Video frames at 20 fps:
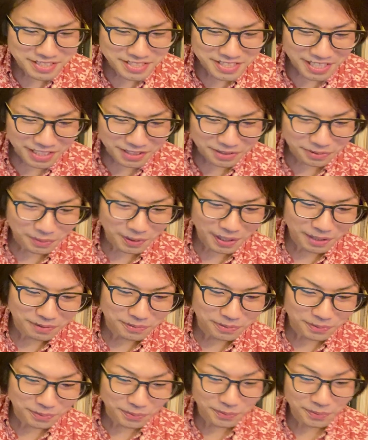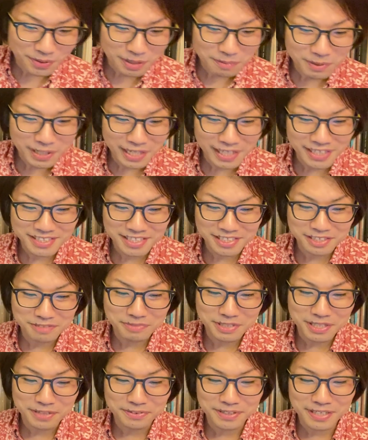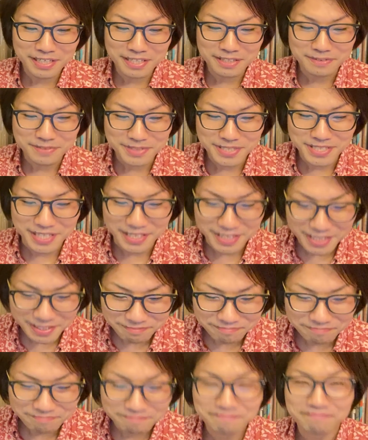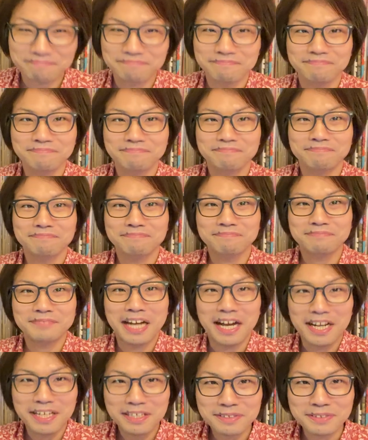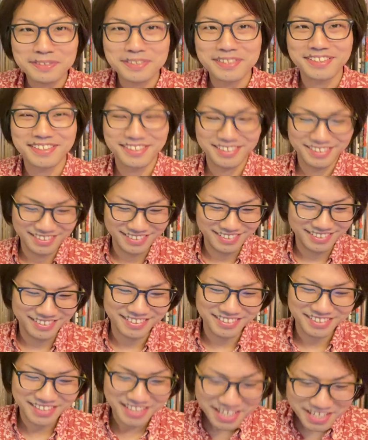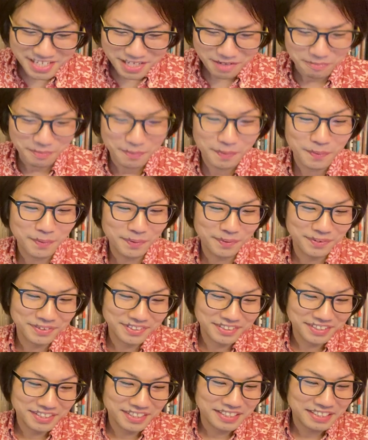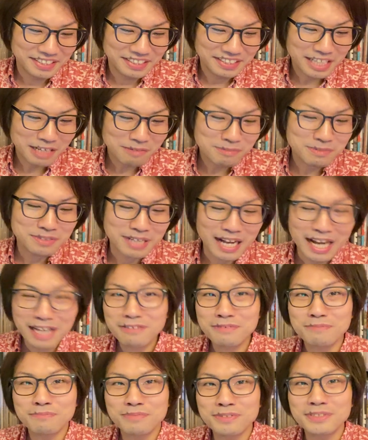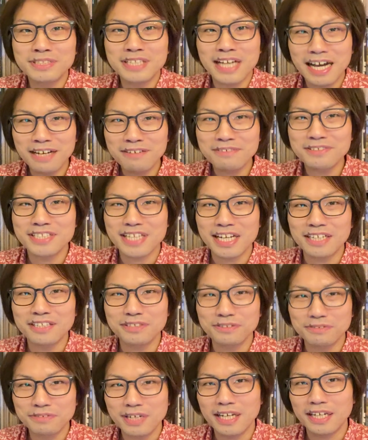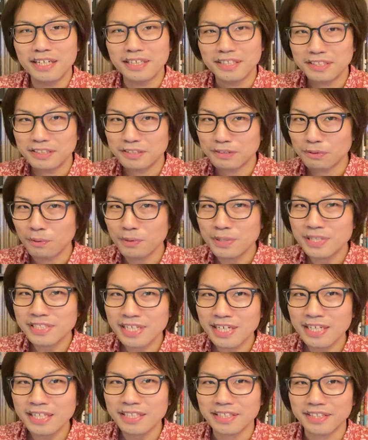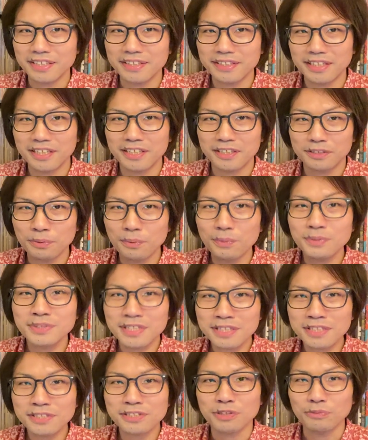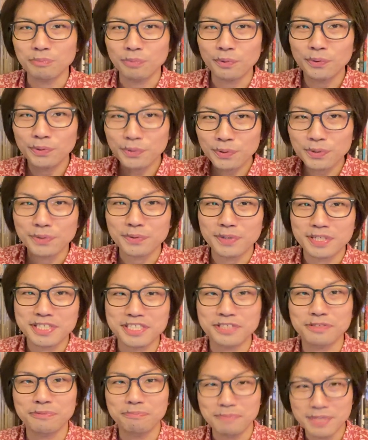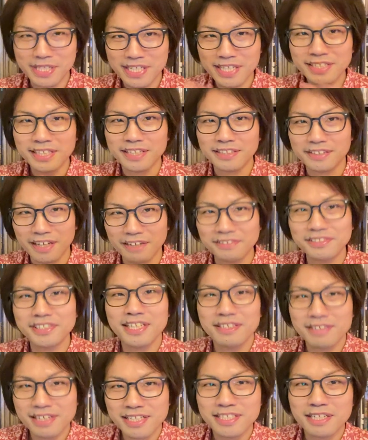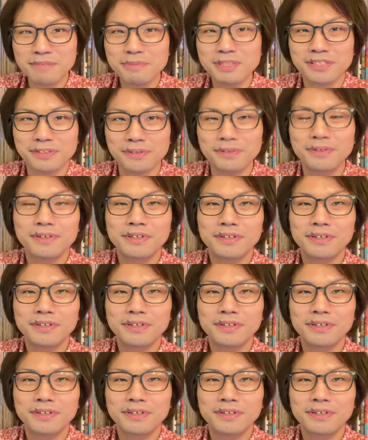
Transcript: ちゃんとハロンの動画も欠かさず見てるから許してね。ありがとうございます。いえいえ、もう多分ある分野あるジャンルは掘り下げていったら当然ですけど、僕より詳しい人皆さんたくさんいらっしゃいますよ。